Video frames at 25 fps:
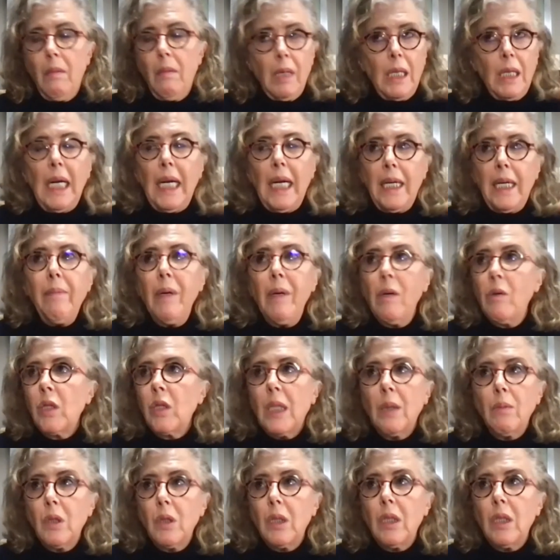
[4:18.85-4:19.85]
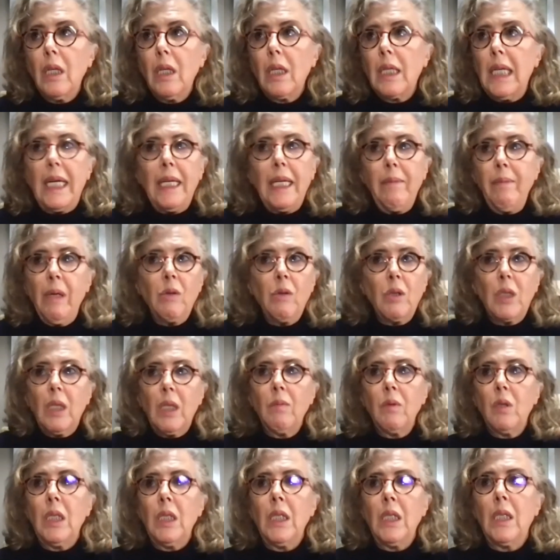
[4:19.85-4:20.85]
Clarín me gusta, Clarín me gusta
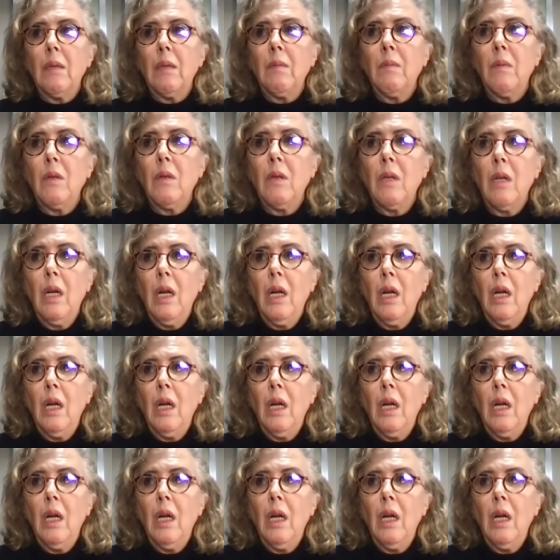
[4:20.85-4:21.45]
muchísimo.